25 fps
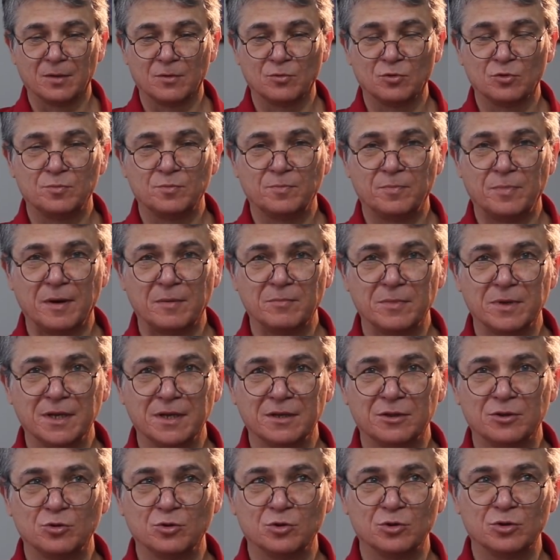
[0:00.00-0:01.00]
Вот по
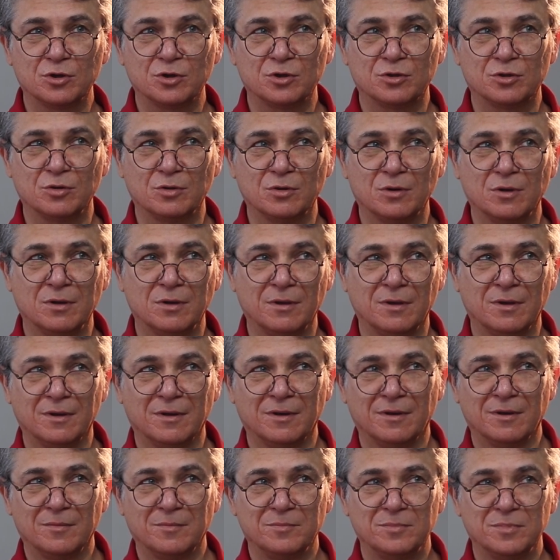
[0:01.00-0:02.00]
мне тот, кто
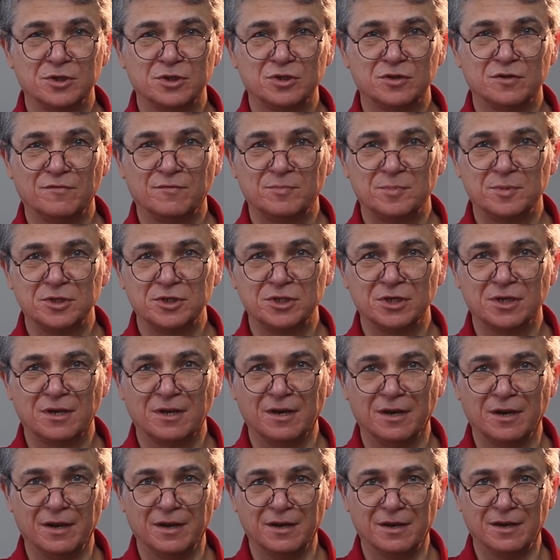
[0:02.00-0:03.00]
пишет
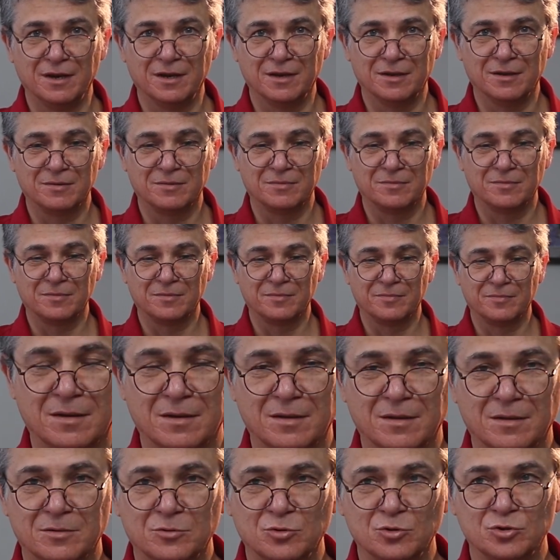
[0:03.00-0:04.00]
впечатление.
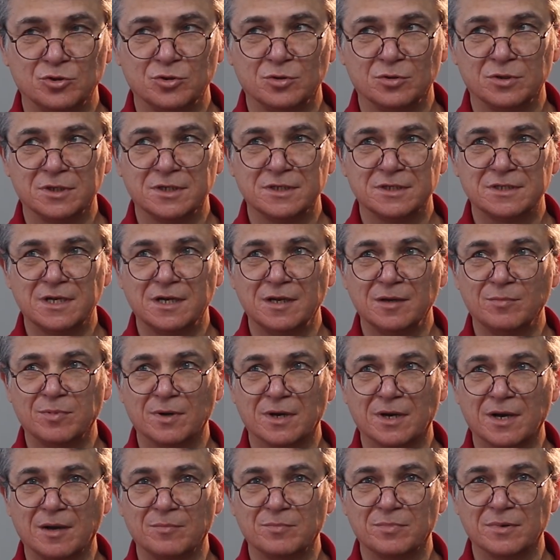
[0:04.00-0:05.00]
То есть он не
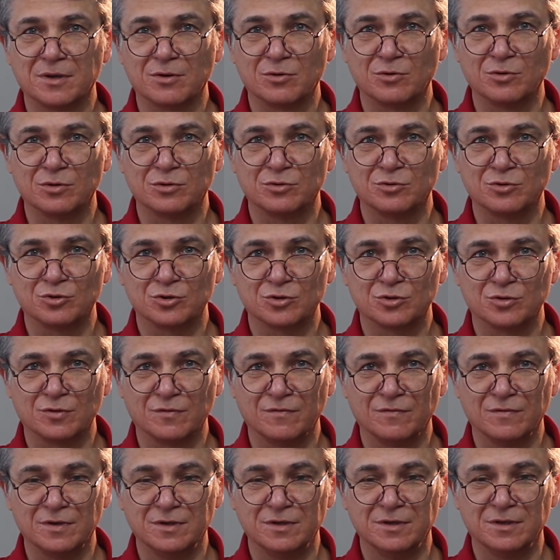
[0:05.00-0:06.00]
слепо копирует то, что
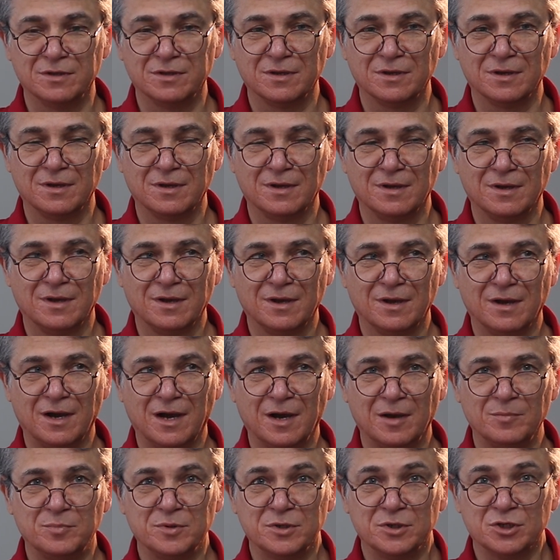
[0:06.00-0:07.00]
видит,
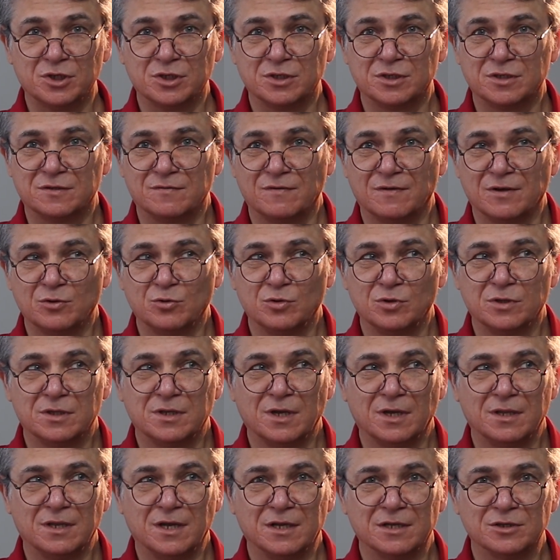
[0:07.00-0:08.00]
а пишет свою
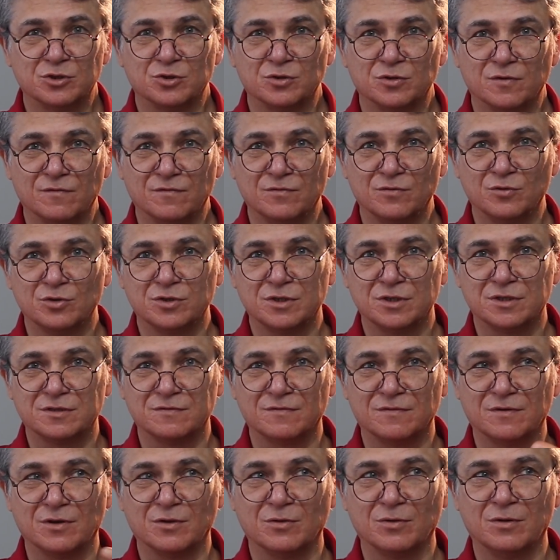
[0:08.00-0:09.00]
интонацию, вносит
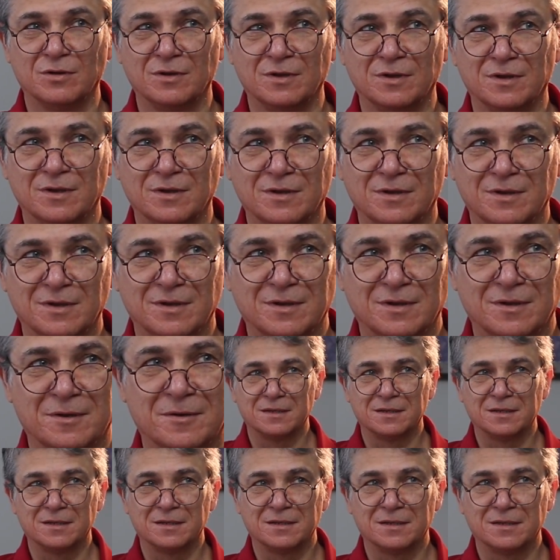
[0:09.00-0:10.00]
свою,
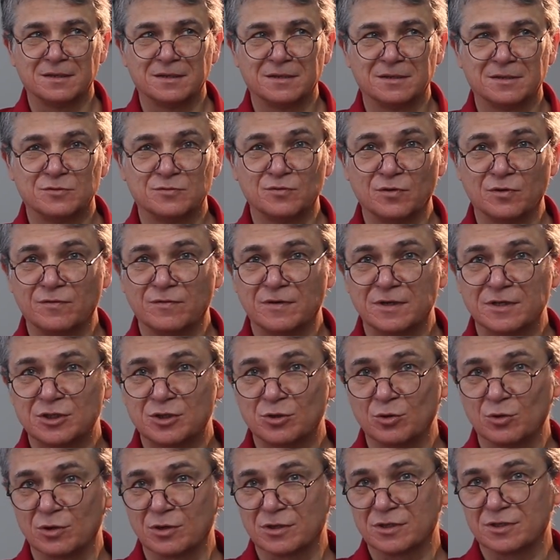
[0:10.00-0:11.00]
свой
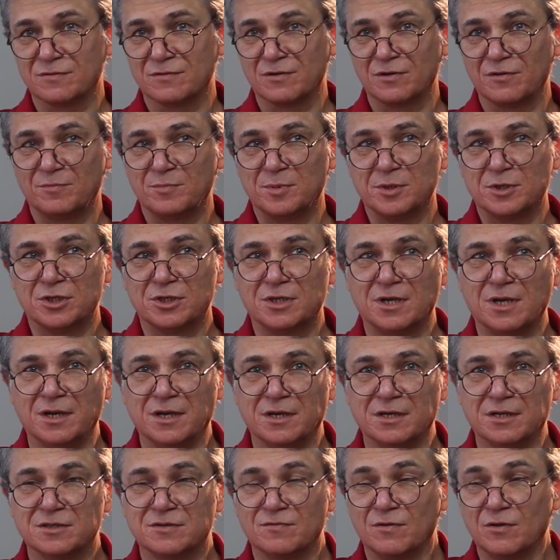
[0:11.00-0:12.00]
восторг, свое
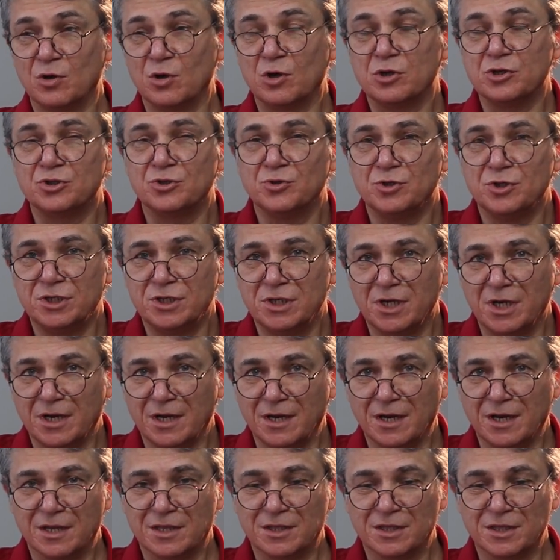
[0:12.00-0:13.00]
впечатление, свое
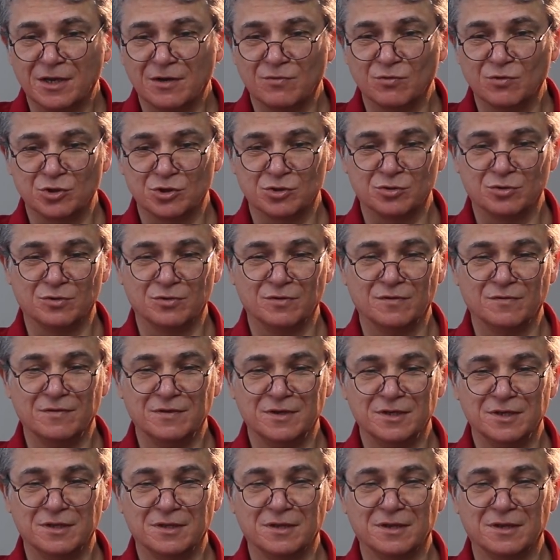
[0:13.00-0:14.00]
ощущение от того, что он
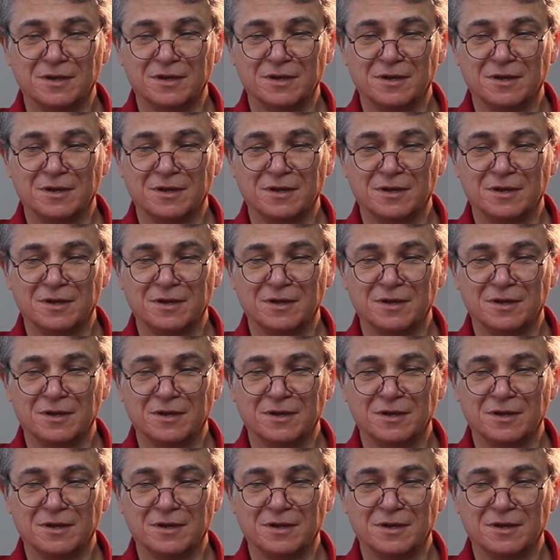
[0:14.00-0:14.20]
видит.